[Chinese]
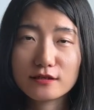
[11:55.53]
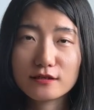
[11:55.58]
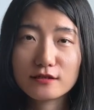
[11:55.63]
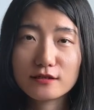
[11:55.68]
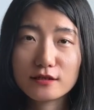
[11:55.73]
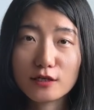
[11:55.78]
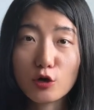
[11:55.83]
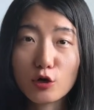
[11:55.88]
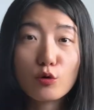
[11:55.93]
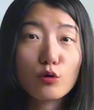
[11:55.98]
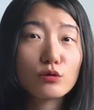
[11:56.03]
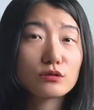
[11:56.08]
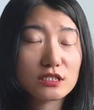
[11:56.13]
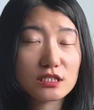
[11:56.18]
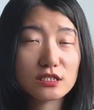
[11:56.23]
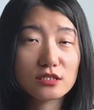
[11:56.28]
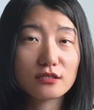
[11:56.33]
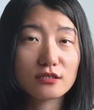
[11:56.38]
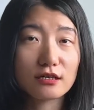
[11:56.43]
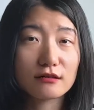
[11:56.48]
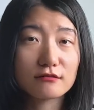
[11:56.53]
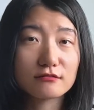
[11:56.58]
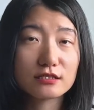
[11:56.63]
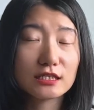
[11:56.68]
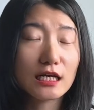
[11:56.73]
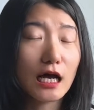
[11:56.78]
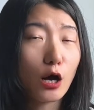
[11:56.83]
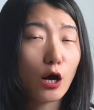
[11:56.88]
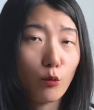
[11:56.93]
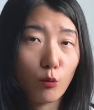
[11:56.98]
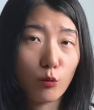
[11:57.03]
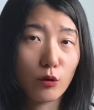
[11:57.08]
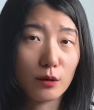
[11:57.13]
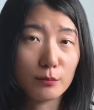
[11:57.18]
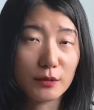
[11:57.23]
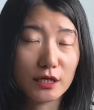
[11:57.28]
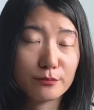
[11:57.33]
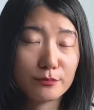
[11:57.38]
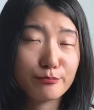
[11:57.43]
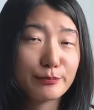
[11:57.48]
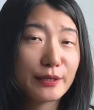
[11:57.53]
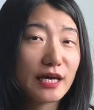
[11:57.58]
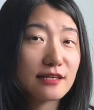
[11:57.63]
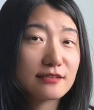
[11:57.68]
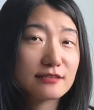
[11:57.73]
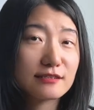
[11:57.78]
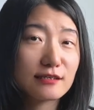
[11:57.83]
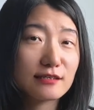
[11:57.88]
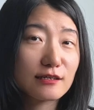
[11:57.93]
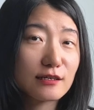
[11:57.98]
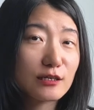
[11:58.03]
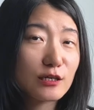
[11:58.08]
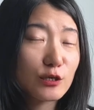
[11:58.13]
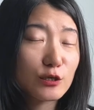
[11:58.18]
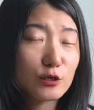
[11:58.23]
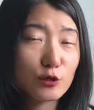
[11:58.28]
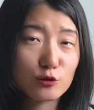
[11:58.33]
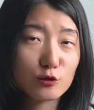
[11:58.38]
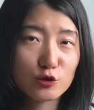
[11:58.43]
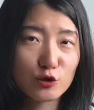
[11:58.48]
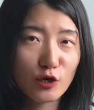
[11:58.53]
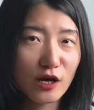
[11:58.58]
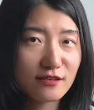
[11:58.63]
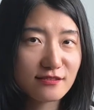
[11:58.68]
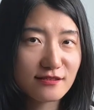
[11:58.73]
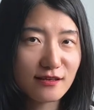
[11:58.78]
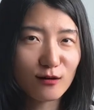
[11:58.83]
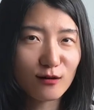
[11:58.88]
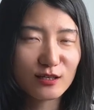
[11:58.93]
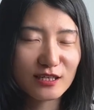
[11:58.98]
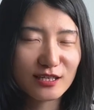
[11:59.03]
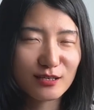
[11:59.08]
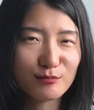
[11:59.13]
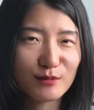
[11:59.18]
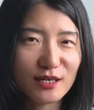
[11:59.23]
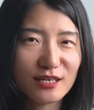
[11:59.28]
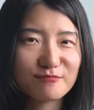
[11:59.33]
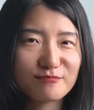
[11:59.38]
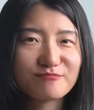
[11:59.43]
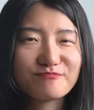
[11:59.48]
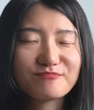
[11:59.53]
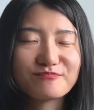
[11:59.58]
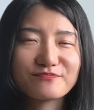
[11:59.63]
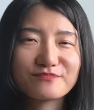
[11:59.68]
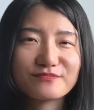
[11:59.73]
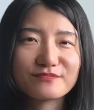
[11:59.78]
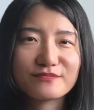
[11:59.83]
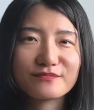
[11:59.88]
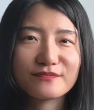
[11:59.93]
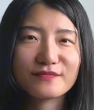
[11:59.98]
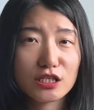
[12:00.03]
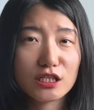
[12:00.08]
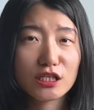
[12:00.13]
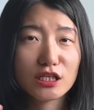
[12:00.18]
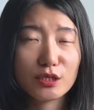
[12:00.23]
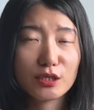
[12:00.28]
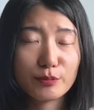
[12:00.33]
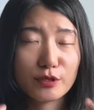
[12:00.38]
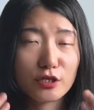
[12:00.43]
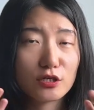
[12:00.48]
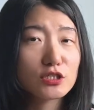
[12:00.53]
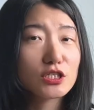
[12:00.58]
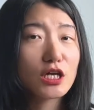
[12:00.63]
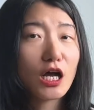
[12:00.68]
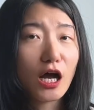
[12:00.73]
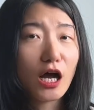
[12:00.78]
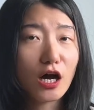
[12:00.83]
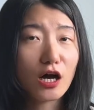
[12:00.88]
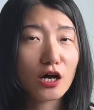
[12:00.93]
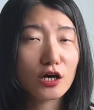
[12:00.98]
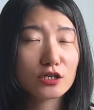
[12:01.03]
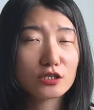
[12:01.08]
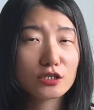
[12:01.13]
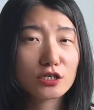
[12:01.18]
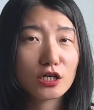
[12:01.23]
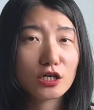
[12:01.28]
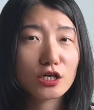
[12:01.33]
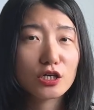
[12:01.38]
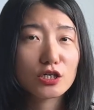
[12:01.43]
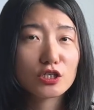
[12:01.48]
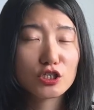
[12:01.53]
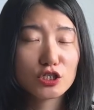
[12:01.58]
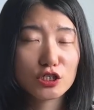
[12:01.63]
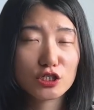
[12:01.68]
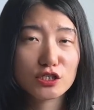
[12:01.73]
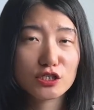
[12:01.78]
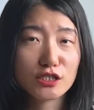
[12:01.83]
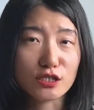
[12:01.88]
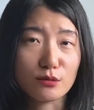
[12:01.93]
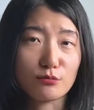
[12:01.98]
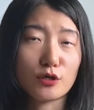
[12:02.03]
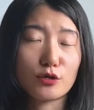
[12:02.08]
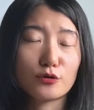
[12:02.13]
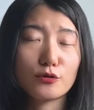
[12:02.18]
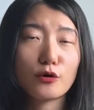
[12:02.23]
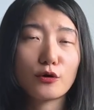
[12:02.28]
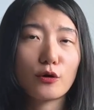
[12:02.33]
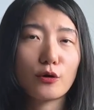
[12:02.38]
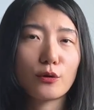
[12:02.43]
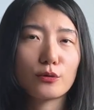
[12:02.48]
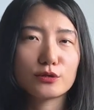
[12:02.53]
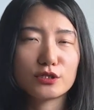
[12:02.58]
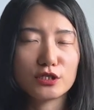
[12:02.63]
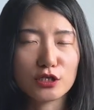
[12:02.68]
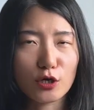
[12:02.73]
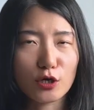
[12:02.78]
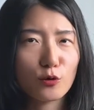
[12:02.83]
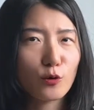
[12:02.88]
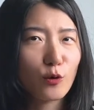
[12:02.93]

人工智能让我们变得更有创造力吗？你平常是怎么用人